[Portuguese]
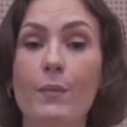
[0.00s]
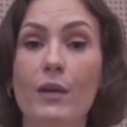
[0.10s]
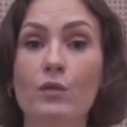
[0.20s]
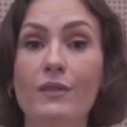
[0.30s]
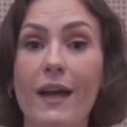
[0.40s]
e
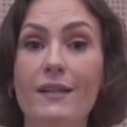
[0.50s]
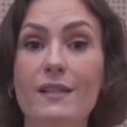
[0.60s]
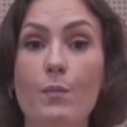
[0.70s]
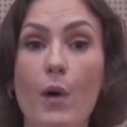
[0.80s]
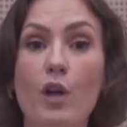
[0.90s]
perguntar
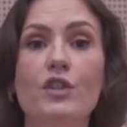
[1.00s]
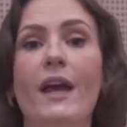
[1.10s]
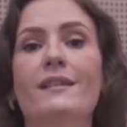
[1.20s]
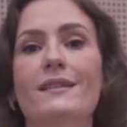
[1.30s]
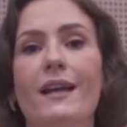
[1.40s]
se pode
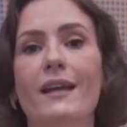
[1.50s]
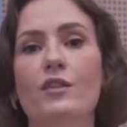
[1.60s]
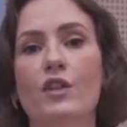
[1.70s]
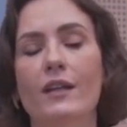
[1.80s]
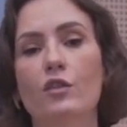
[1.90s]
realizar a
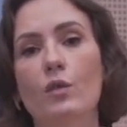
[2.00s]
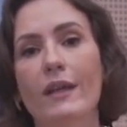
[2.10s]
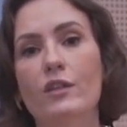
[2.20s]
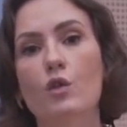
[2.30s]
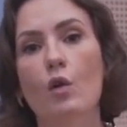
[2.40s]
retirada do
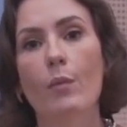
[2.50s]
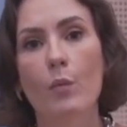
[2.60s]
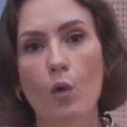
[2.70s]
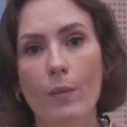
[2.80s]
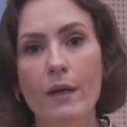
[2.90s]
leite com a
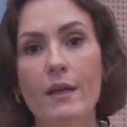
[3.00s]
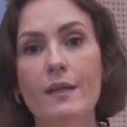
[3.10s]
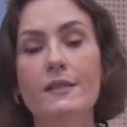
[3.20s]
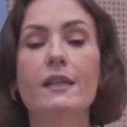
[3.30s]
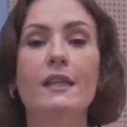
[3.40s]
bomba,
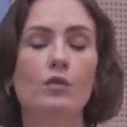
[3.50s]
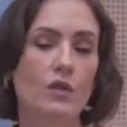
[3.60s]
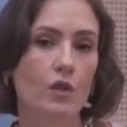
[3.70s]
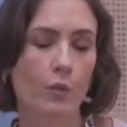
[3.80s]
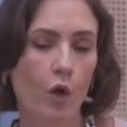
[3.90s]
seguindo
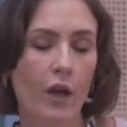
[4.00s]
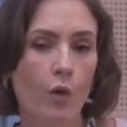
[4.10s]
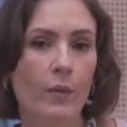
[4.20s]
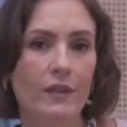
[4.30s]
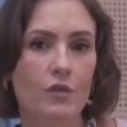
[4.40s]
as
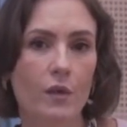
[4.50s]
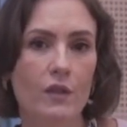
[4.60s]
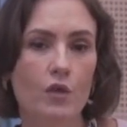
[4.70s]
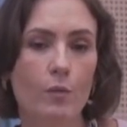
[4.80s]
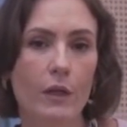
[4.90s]

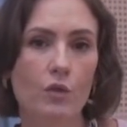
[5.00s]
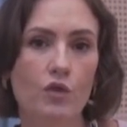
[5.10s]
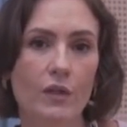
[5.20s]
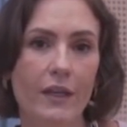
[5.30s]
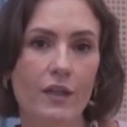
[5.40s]
recomendações que o banco
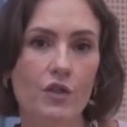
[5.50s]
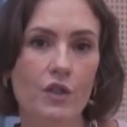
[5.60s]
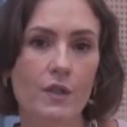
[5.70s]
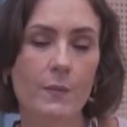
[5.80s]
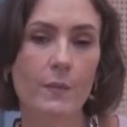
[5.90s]
de
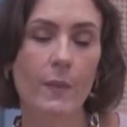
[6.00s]
leite